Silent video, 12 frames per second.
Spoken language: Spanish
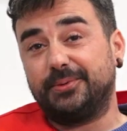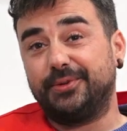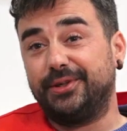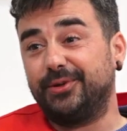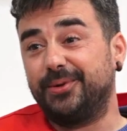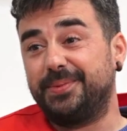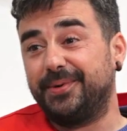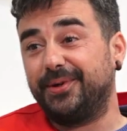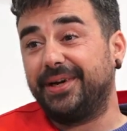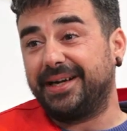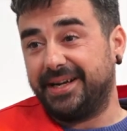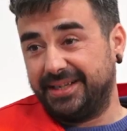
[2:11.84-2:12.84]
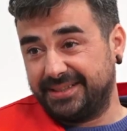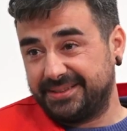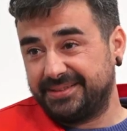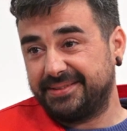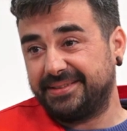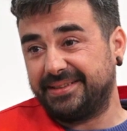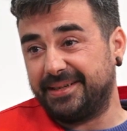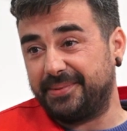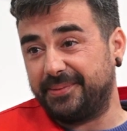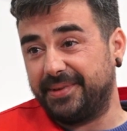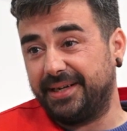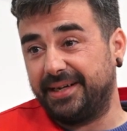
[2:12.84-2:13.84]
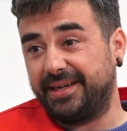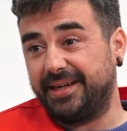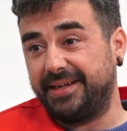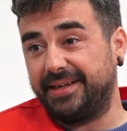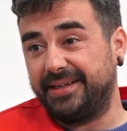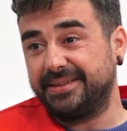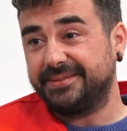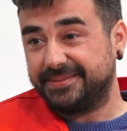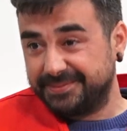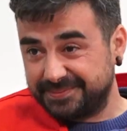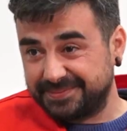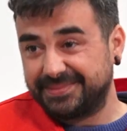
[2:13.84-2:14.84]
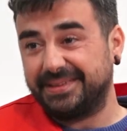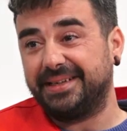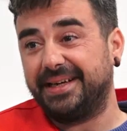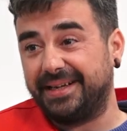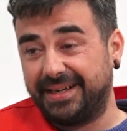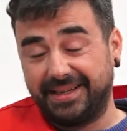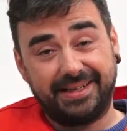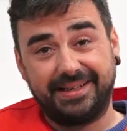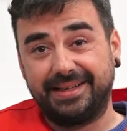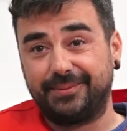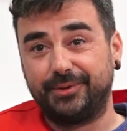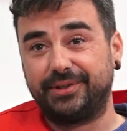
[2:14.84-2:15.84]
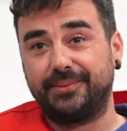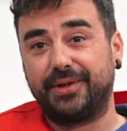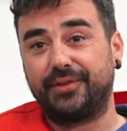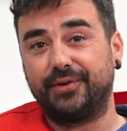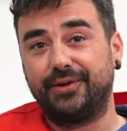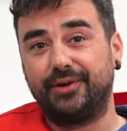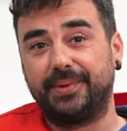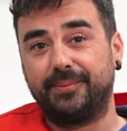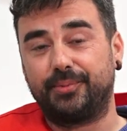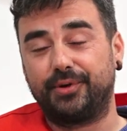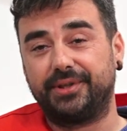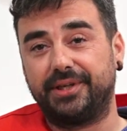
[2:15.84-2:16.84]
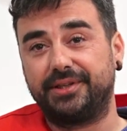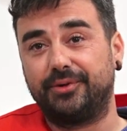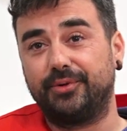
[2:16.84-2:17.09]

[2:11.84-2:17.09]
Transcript: Os digo, lo primero las ganas, la primera las ganas la gana y la motivación es lo más importante.